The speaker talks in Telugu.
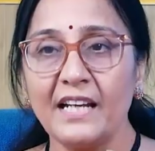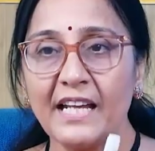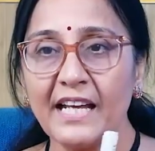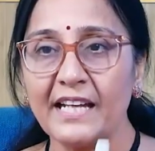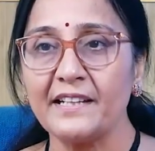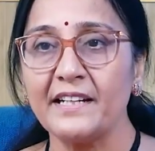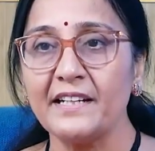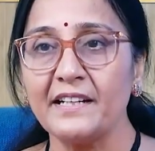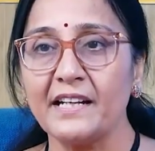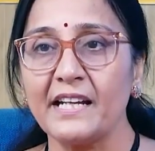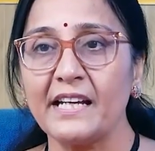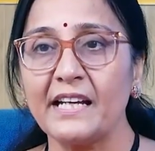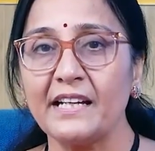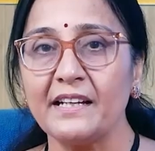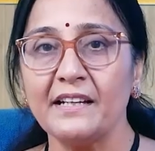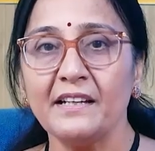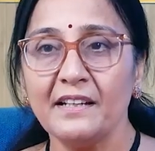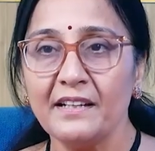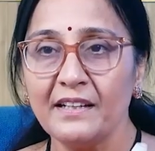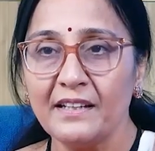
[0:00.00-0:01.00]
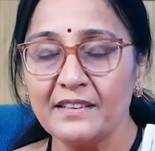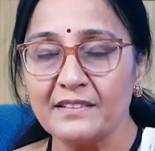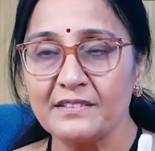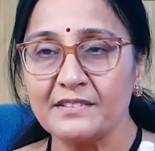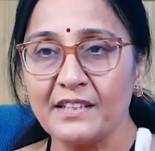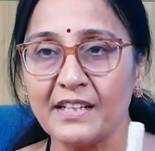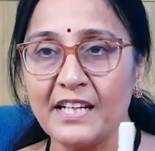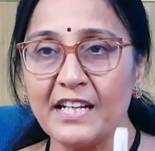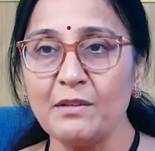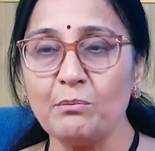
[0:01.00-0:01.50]
లేదంటే
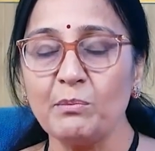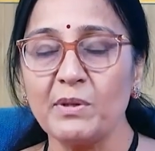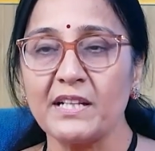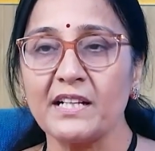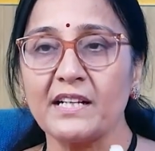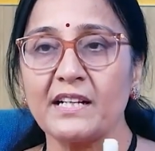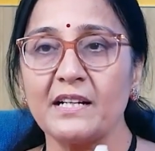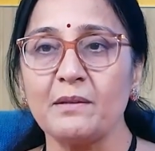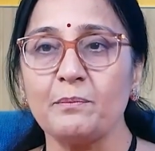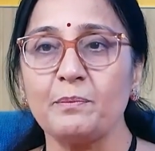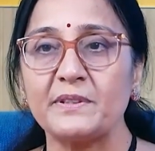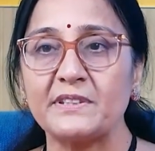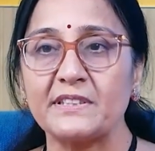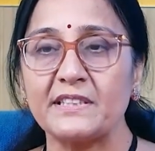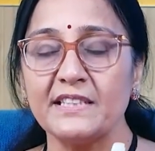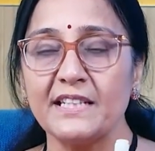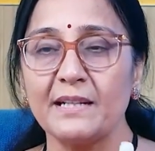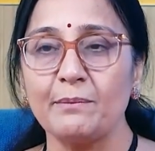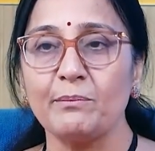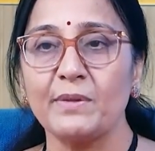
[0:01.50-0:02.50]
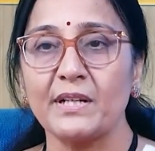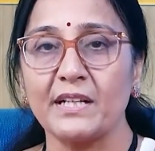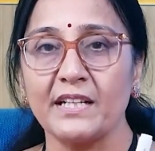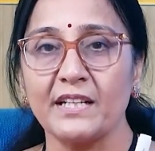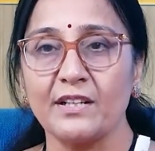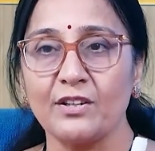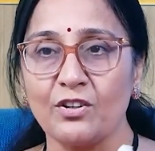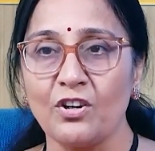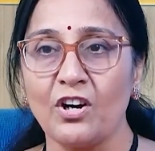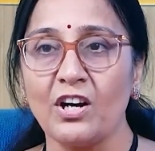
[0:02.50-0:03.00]
స్క్రీన్ మీద కనిపిస్తున్న
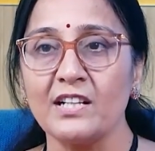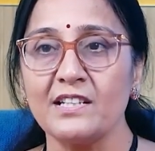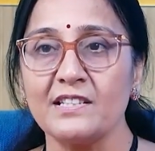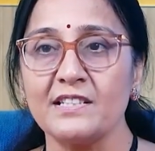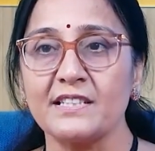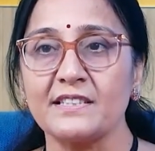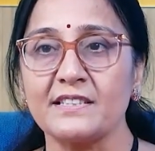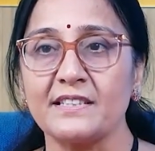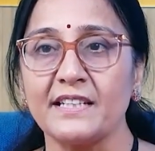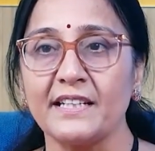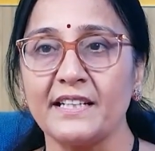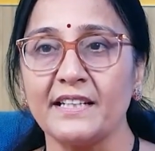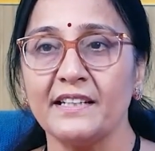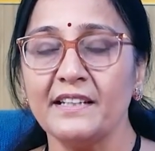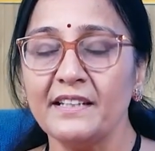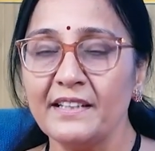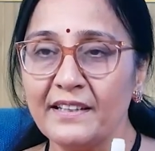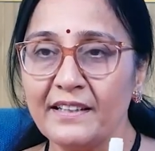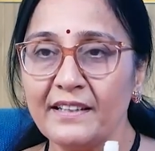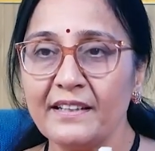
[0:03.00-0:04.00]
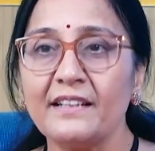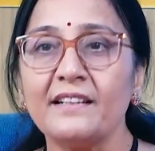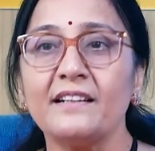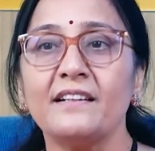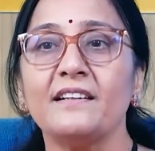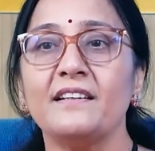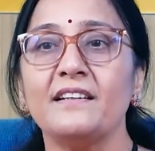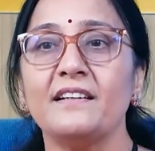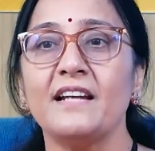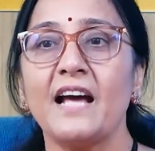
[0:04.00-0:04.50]
నెంబర్కి కాల్ చేస్తే
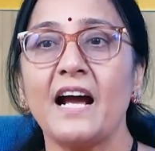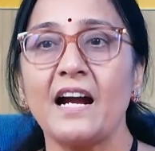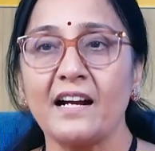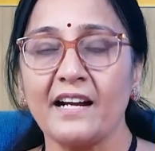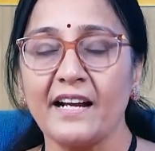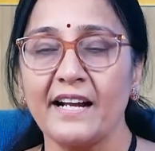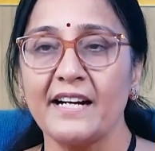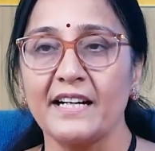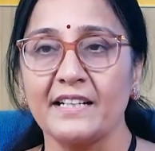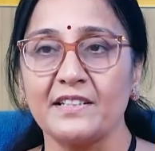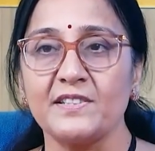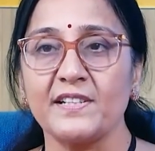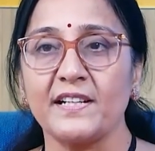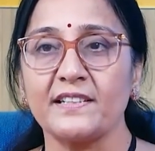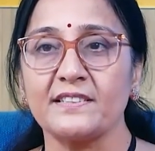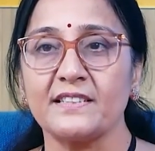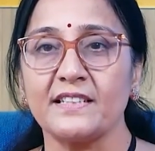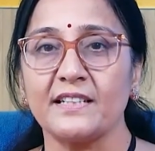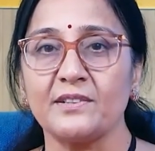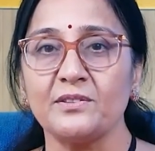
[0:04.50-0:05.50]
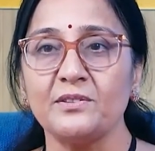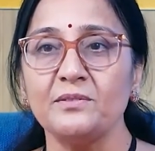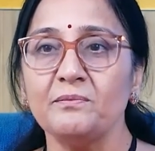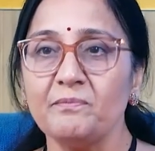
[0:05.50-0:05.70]
నాకు కనెక్ట్ చేస్తారు